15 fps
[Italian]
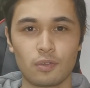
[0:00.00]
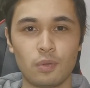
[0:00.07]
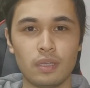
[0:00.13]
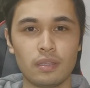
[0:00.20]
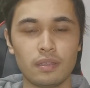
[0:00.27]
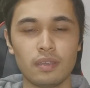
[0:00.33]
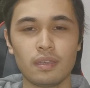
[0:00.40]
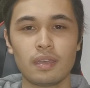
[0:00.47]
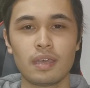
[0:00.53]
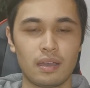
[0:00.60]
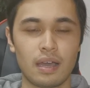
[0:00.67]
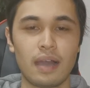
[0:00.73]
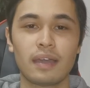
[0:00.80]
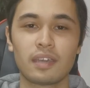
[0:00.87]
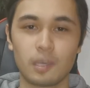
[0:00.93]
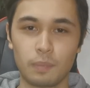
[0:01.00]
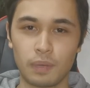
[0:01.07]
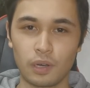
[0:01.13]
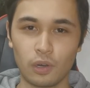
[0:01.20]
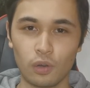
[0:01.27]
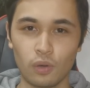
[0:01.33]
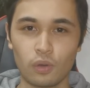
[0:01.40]
quindi anche
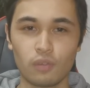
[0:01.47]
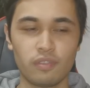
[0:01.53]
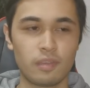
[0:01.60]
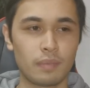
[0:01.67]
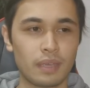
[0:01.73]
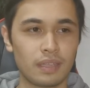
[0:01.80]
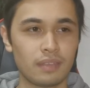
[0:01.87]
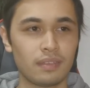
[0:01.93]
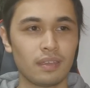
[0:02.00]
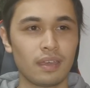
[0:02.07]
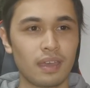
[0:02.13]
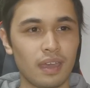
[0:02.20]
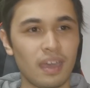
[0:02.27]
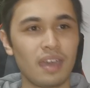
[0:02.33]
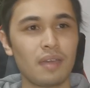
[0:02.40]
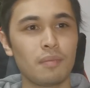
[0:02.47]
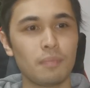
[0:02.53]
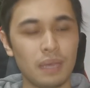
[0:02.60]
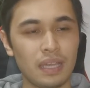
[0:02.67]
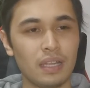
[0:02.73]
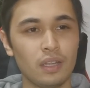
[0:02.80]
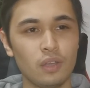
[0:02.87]
per loro ovviamente è
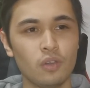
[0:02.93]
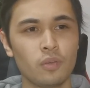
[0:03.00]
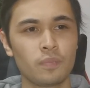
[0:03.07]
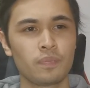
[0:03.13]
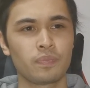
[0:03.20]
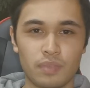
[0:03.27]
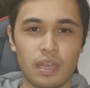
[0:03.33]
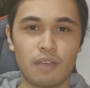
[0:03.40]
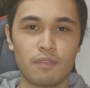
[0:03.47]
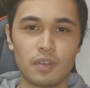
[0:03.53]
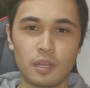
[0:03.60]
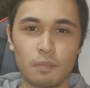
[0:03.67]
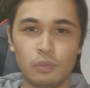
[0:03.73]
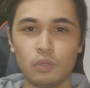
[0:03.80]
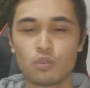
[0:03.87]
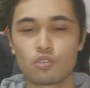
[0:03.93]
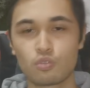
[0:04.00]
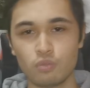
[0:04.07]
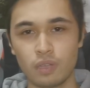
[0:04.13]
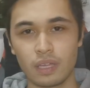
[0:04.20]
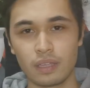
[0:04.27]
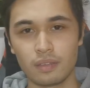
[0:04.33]
meglio avere più
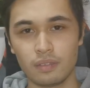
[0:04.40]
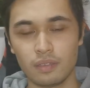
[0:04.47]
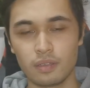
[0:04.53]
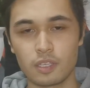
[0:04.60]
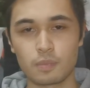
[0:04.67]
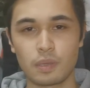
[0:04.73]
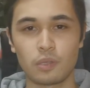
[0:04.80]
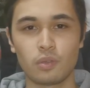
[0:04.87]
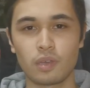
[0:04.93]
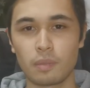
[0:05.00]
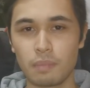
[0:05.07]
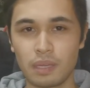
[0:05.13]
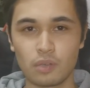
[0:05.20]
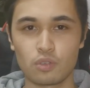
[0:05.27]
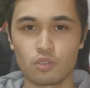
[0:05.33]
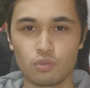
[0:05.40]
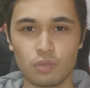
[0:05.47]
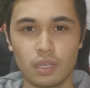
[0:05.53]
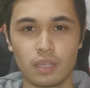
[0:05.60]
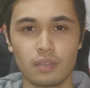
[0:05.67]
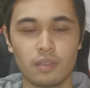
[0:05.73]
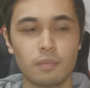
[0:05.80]
studenti rispetto che meno
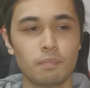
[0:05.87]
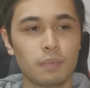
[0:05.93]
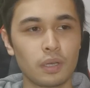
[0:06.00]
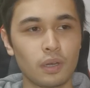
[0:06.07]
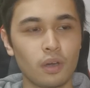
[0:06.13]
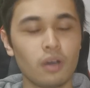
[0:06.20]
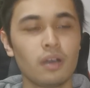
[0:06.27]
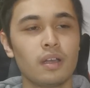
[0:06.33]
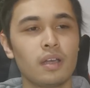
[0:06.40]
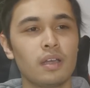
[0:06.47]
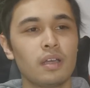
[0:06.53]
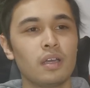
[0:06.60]
studenti, però